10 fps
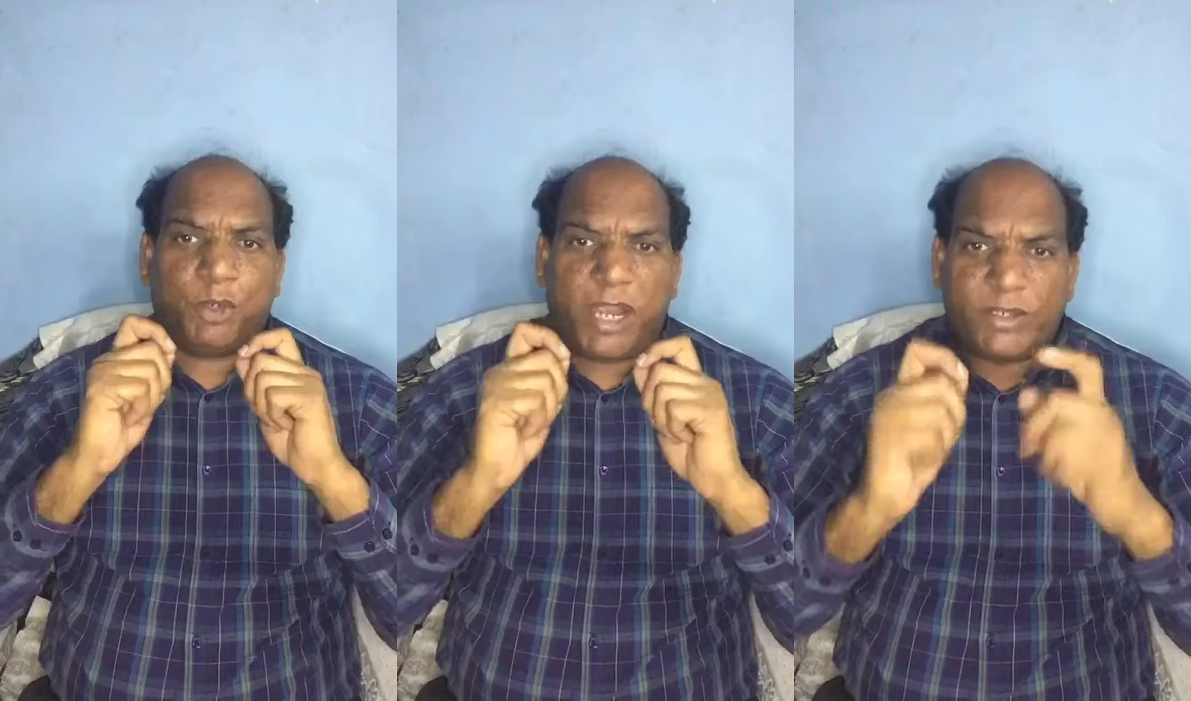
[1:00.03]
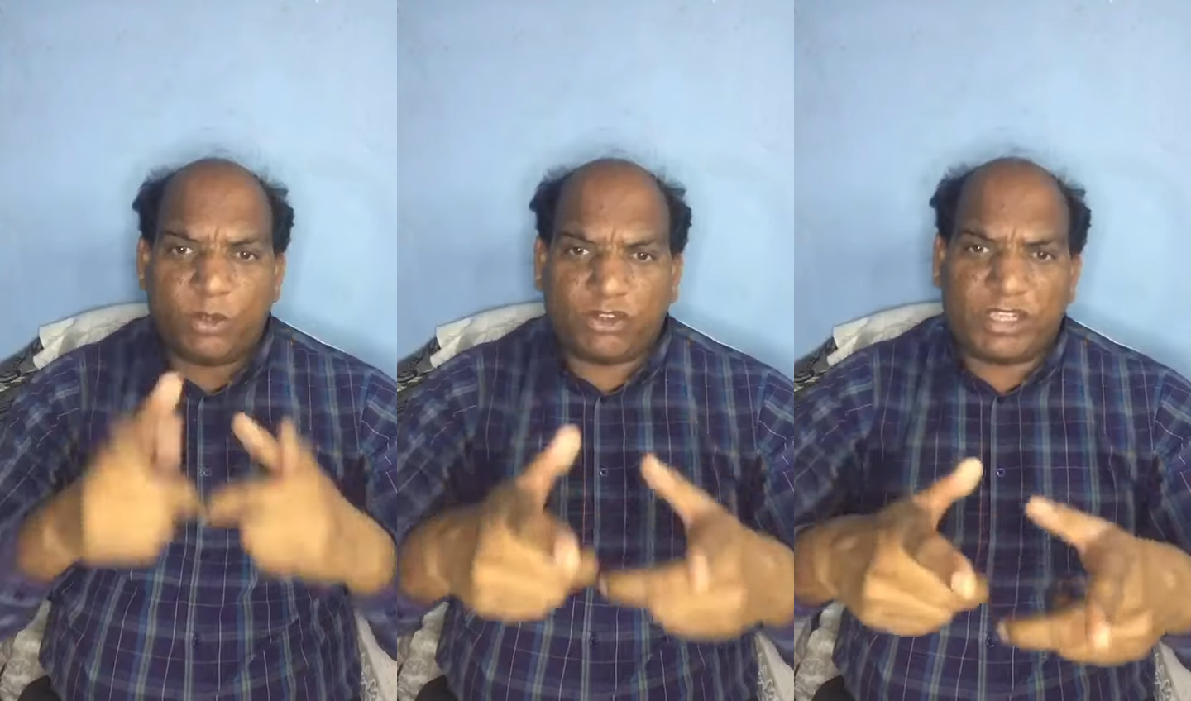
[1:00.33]

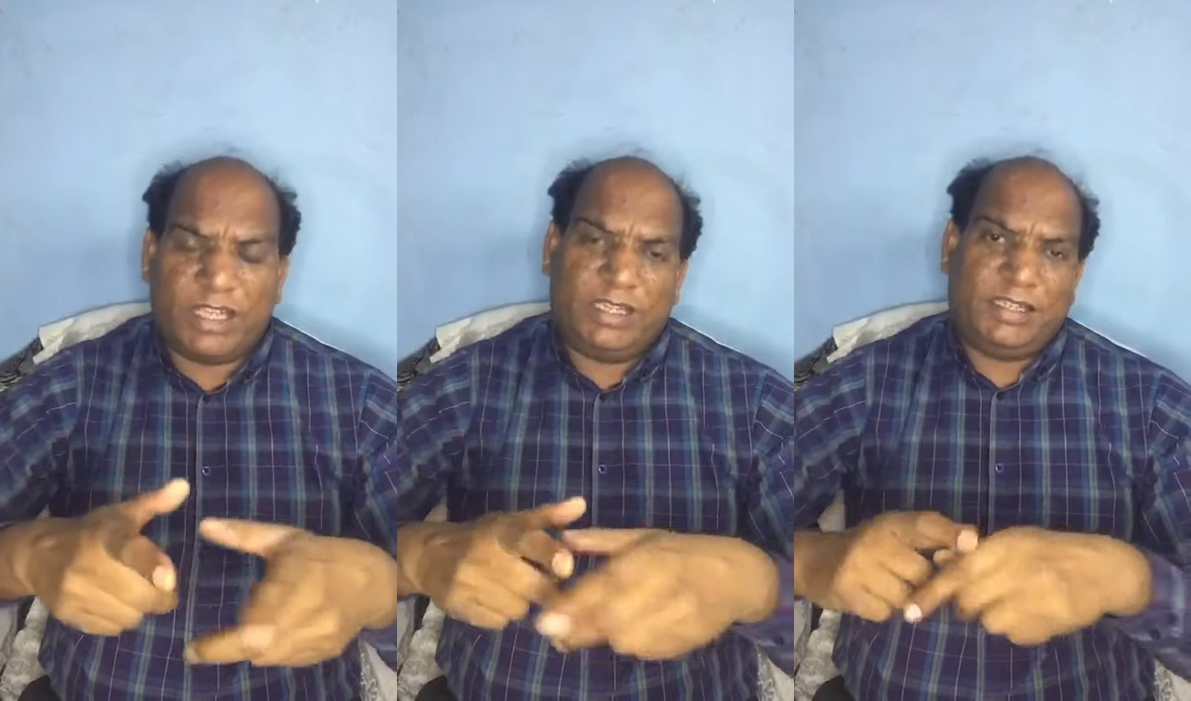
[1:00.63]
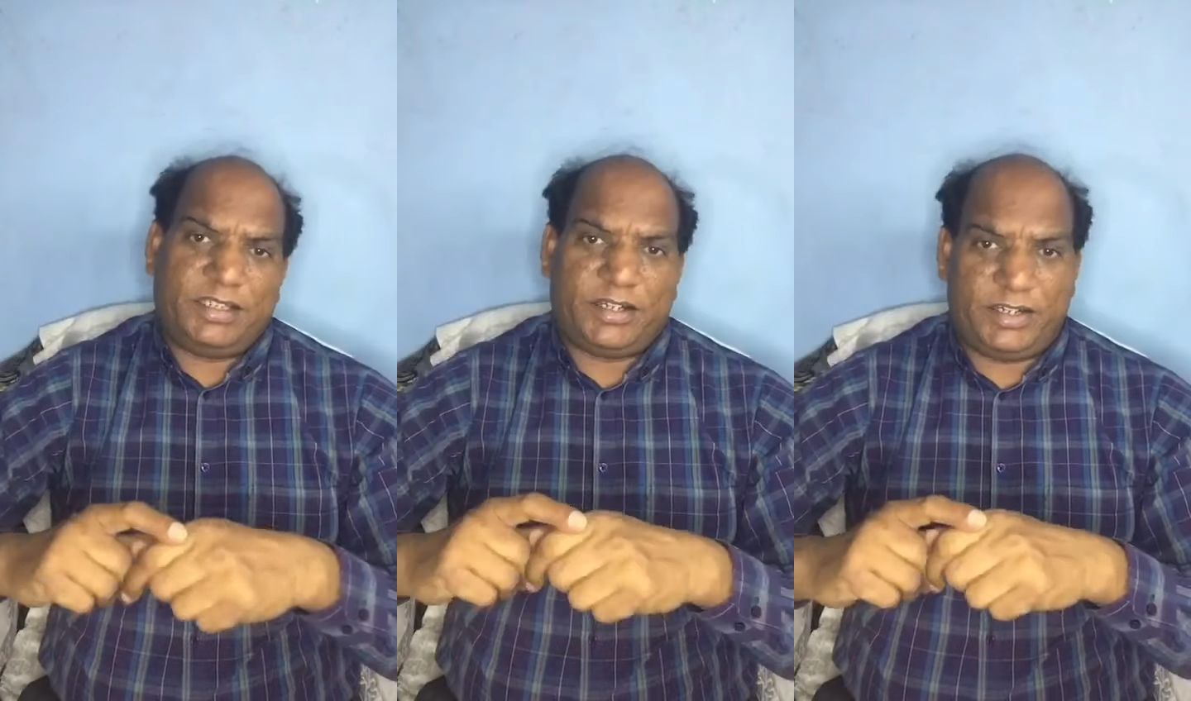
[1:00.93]
बुराइयों से
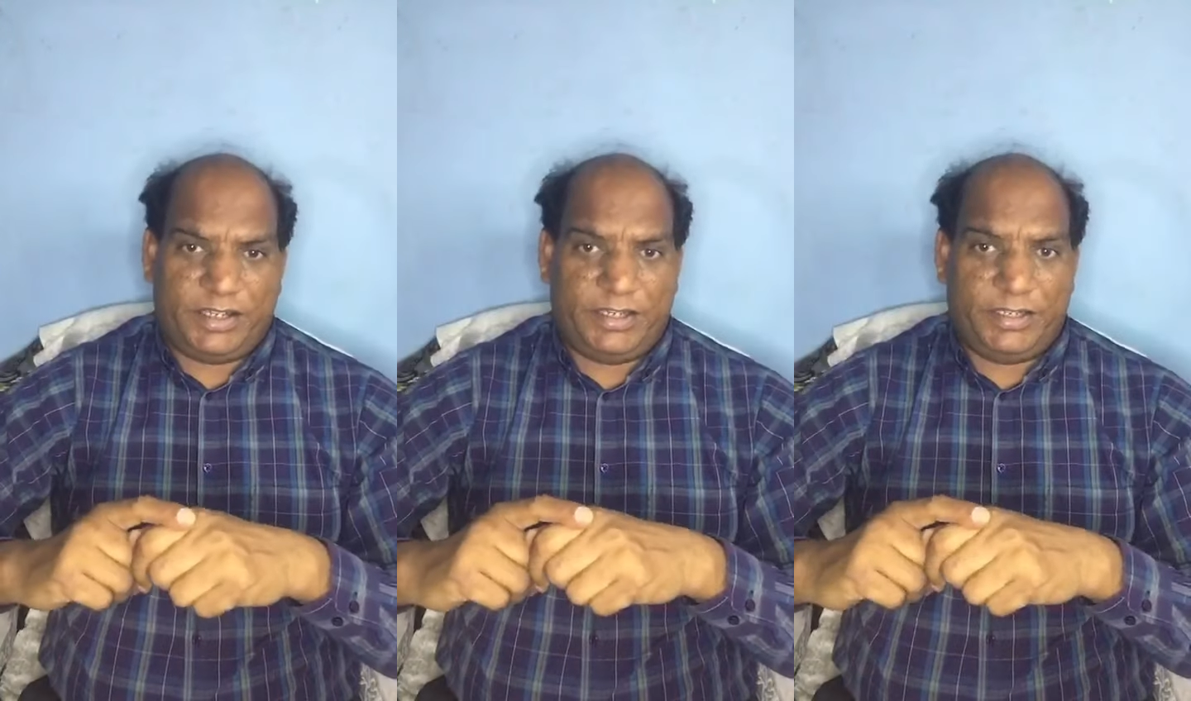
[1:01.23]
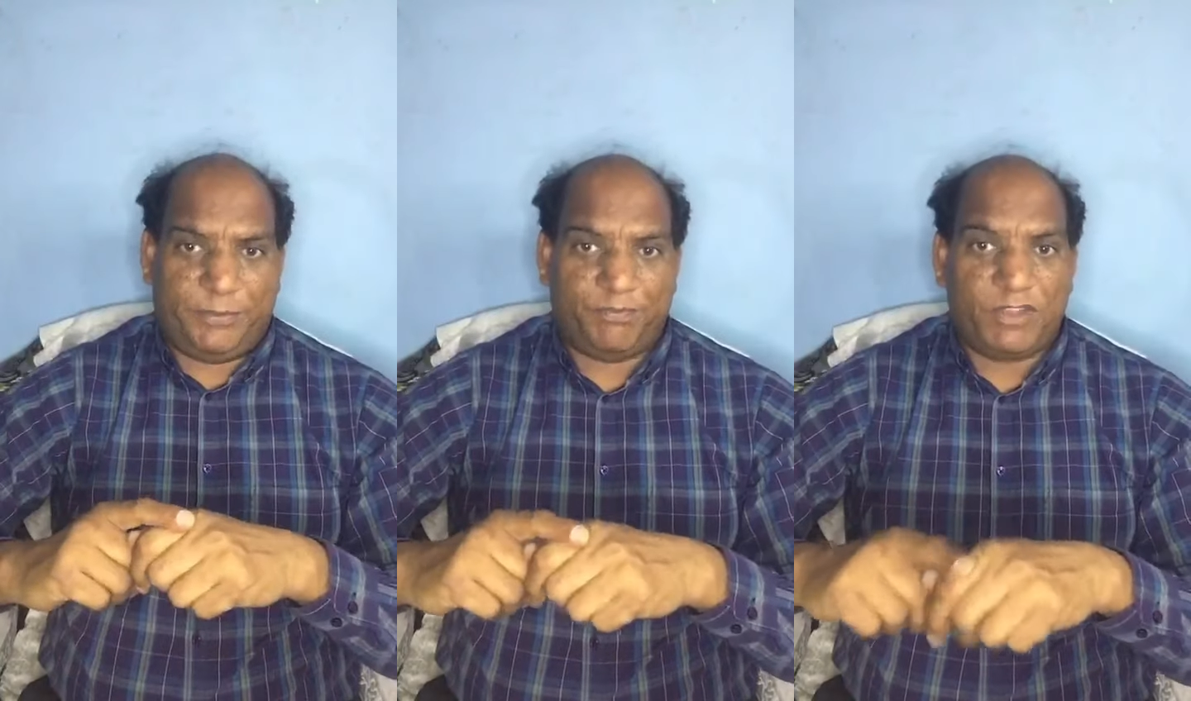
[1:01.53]
अलग करने के लिए